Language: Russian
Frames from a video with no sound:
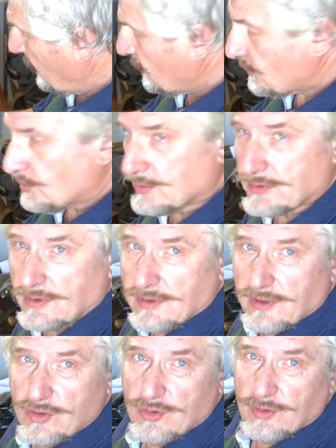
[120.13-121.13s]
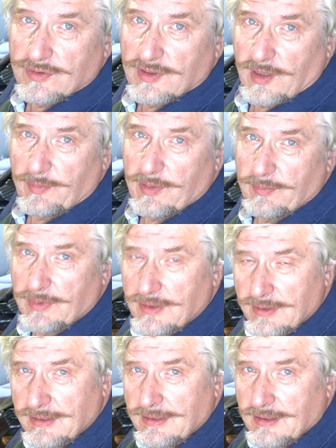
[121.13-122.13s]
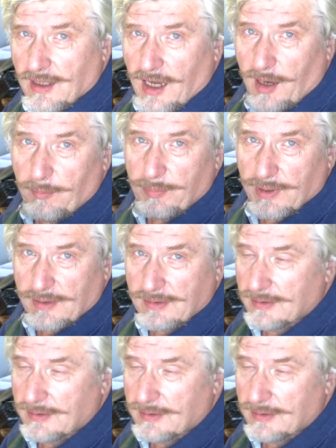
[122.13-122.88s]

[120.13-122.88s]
созданное еще самим Аббе,